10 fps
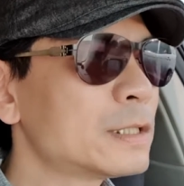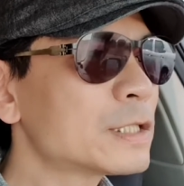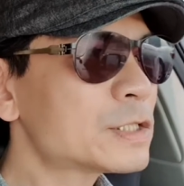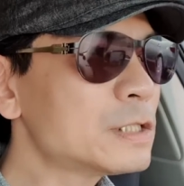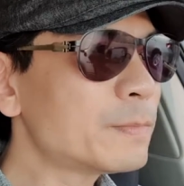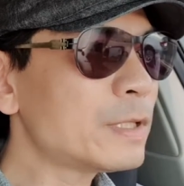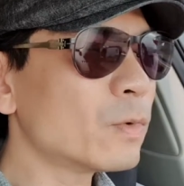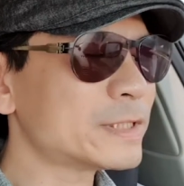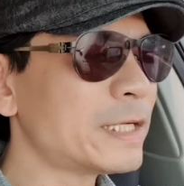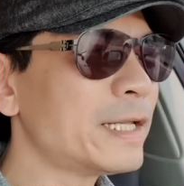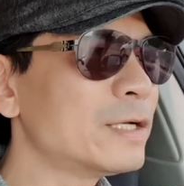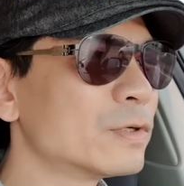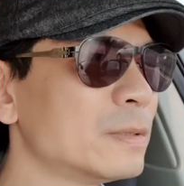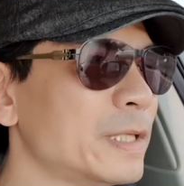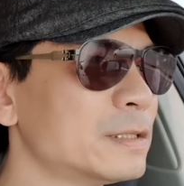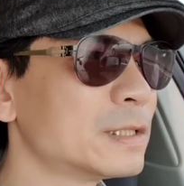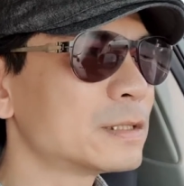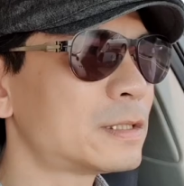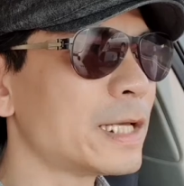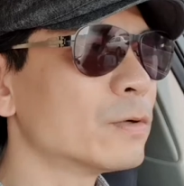那势必我在内容那边
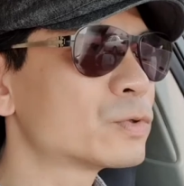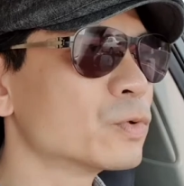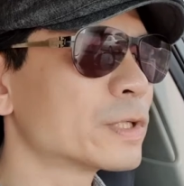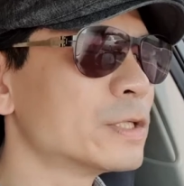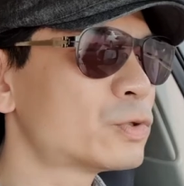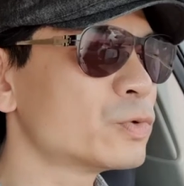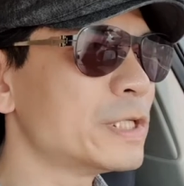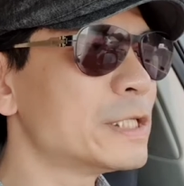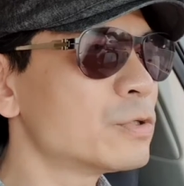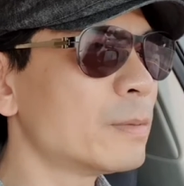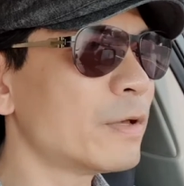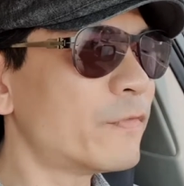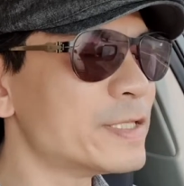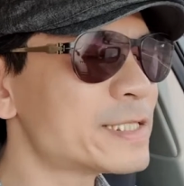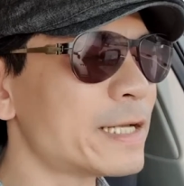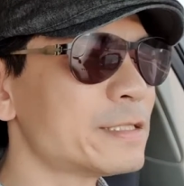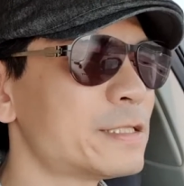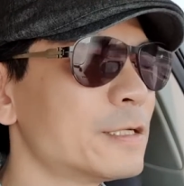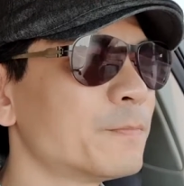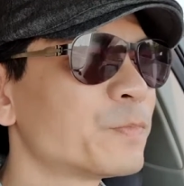的雕琢跟注意力就会被分散一
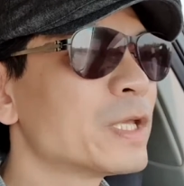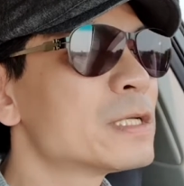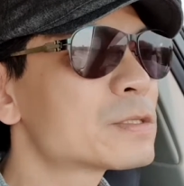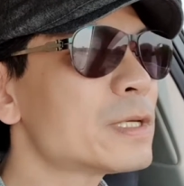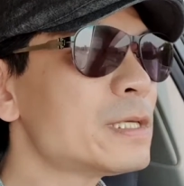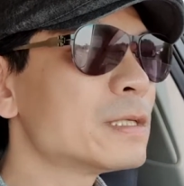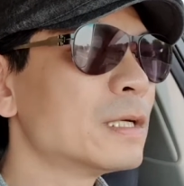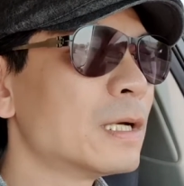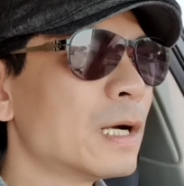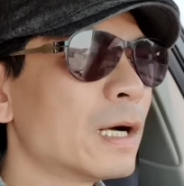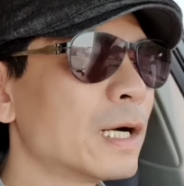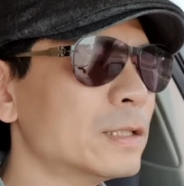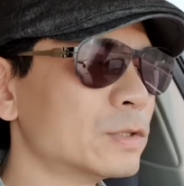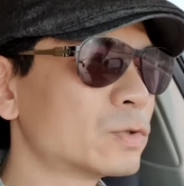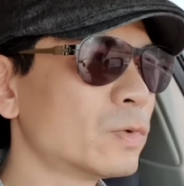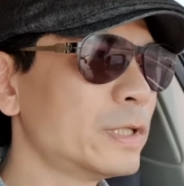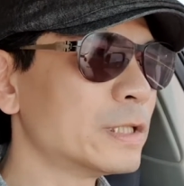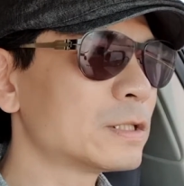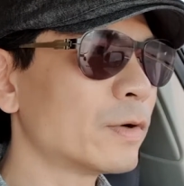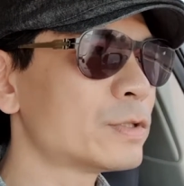些，所以很多
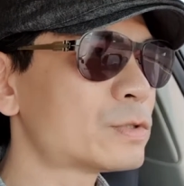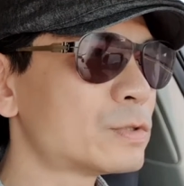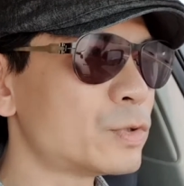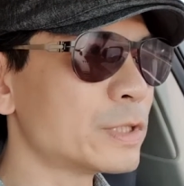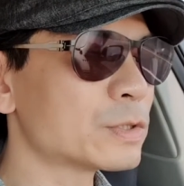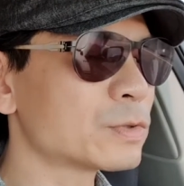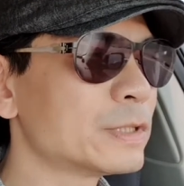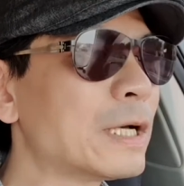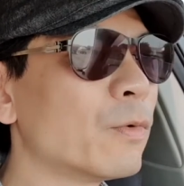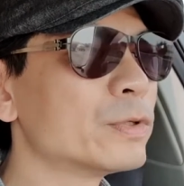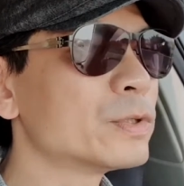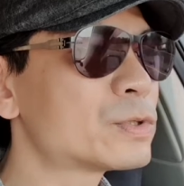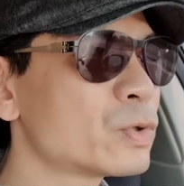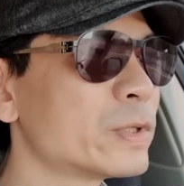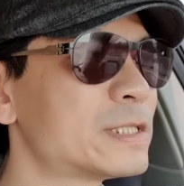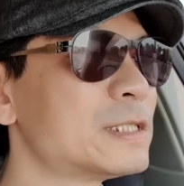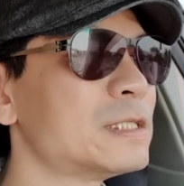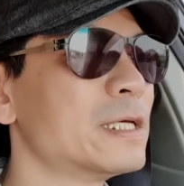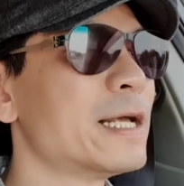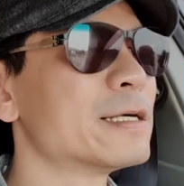人都会觉得说，那我就做自
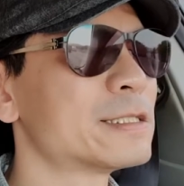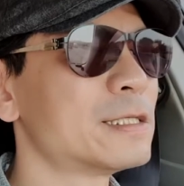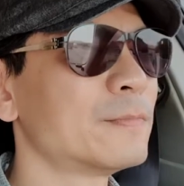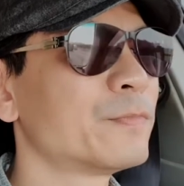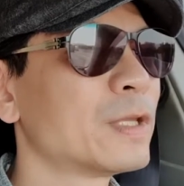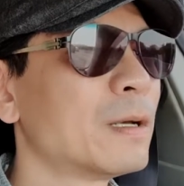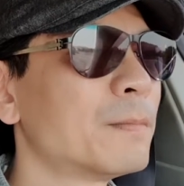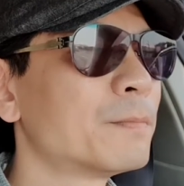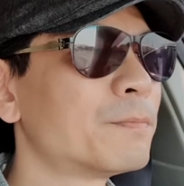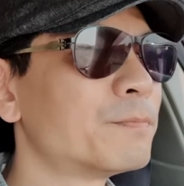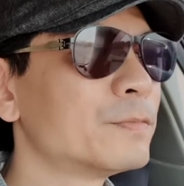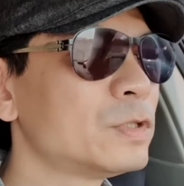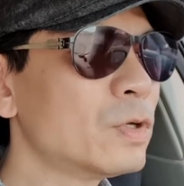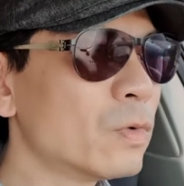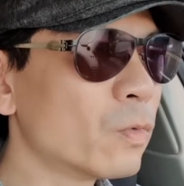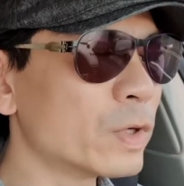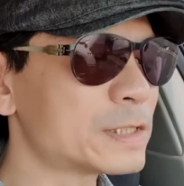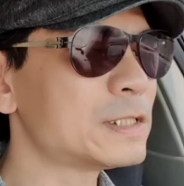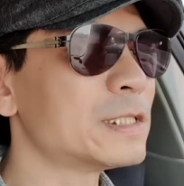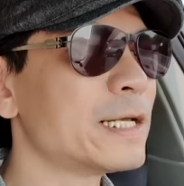己的样子。用我
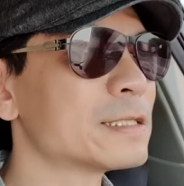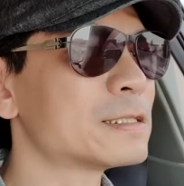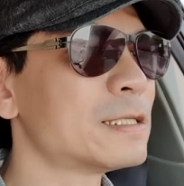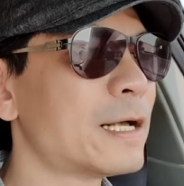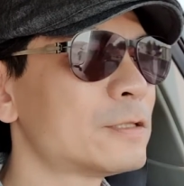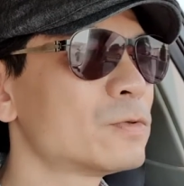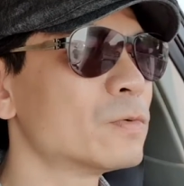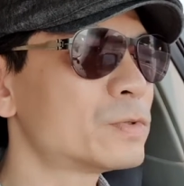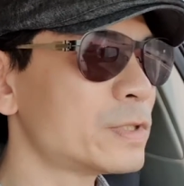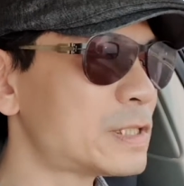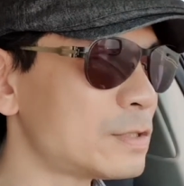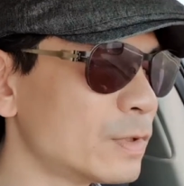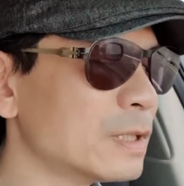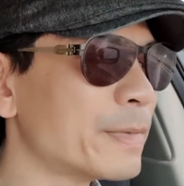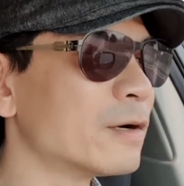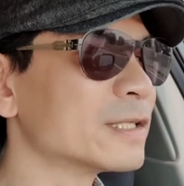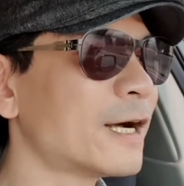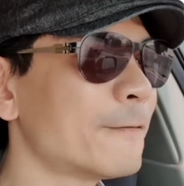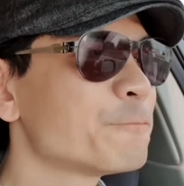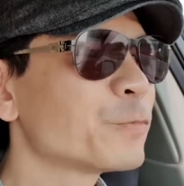自己的样子来做我最习惯的表
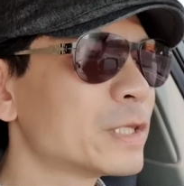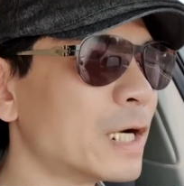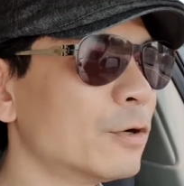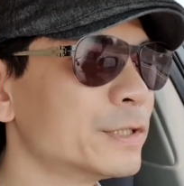达，然